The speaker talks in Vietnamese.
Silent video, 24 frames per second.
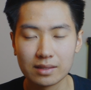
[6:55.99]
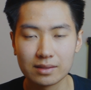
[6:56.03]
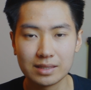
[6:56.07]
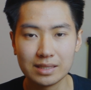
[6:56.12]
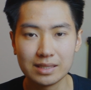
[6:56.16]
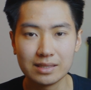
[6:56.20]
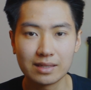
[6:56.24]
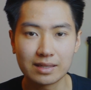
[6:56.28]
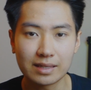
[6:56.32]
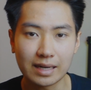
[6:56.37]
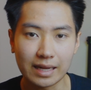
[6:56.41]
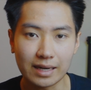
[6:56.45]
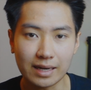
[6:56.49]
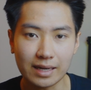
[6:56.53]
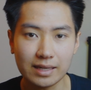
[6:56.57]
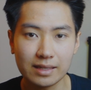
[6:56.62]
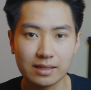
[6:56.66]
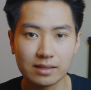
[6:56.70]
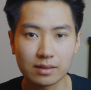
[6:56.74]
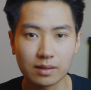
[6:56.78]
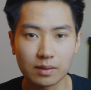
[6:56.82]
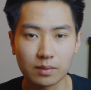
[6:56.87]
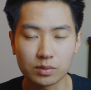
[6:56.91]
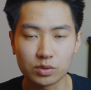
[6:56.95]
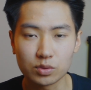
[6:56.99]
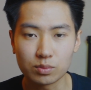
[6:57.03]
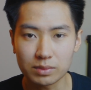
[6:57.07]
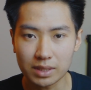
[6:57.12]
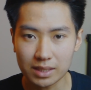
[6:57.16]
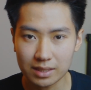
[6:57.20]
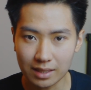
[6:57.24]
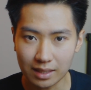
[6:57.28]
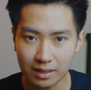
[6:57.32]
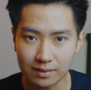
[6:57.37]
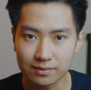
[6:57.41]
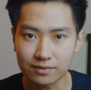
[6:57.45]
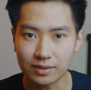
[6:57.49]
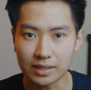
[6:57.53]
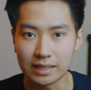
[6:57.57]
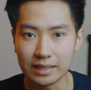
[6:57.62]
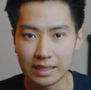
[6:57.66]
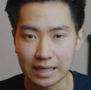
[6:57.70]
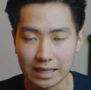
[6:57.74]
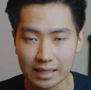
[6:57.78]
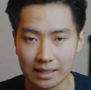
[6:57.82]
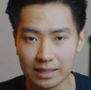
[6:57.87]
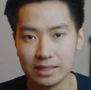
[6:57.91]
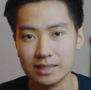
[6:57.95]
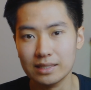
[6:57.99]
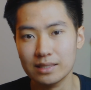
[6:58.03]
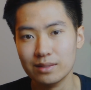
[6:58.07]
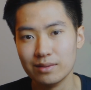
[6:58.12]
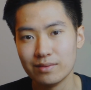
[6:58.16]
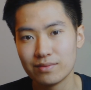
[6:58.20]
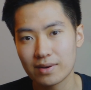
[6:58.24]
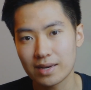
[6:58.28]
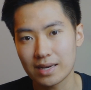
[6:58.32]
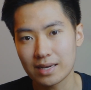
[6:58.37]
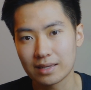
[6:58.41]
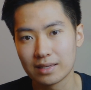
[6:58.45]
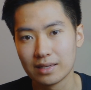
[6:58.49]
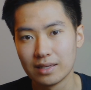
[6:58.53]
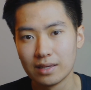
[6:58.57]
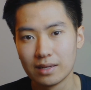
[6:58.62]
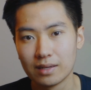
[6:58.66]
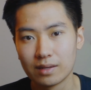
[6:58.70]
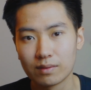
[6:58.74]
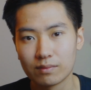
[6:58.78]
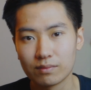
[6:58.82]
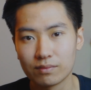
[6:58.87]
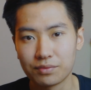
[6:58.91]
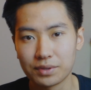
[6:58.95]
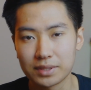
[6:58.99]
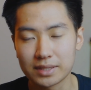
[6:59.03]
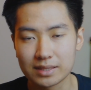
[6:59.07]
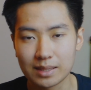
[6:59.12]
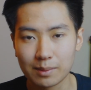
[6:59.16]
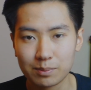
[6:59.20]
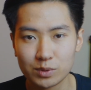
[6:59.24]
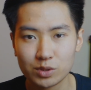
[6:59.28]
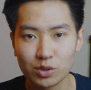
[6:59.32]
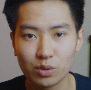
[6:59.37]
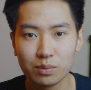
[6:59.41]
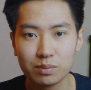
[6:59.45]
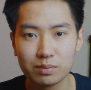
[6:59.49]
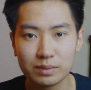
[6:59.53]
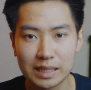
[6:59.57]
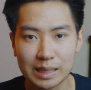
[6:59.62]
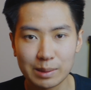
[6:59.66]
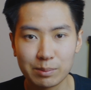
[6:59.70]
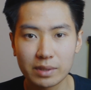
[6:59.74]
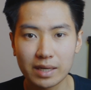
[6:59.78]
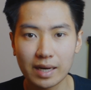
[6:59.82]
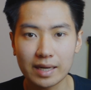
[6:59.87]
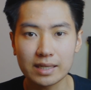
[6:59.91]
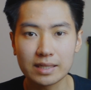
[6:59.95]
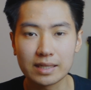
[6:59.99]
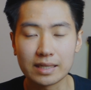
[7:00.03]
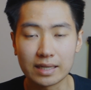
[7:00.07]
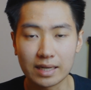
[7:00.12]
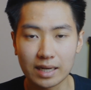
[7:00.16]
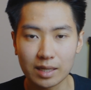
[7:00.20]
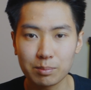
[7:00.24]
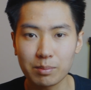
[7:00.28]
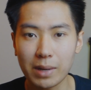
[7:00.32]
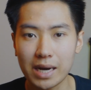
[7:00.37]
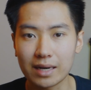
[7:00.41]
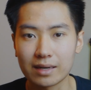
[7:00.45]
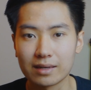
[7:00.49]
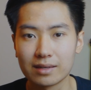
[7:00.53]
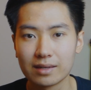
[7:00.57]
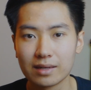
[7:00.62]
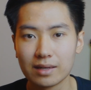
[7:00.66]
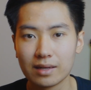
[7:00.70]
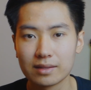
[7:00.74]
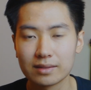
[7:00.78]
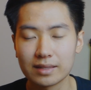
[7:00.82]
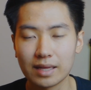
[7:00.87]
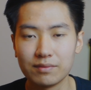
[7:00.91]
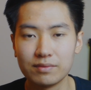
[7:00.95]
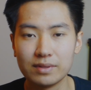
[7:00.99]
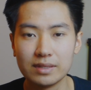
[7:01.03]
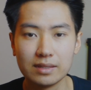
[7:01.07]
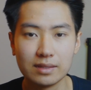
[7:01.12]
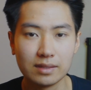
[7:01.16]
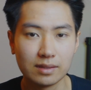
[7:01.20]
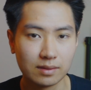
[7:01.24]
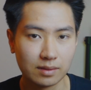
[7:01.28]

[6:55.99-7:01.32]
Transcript: Thì cái này chúng ta cần phải để ý và tập trung tìm cách để cân bằng. Tại vì